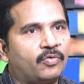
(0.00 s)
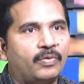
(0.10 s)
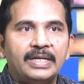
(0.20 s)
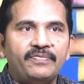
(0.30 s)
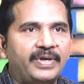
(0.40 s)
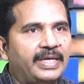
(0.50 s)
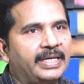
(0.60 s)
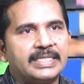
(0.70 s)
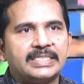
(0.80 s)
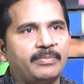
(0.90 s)

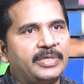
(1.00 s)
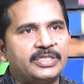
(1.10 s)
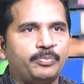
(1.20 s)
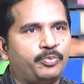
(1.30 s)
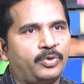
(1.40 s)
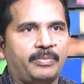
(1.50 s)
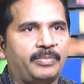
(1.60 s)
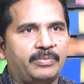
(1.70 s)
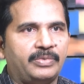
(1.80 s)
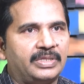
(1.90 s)
క్వాలిఫైయింగ్ ఎగ్జామ్ అని చెప్పుకున్నాం
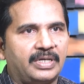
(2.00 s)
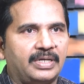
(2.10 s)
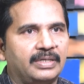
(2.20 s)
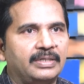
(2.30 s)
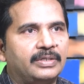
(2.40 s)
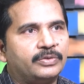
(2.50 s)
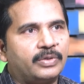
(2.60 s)
మనం ఇందాక hmm.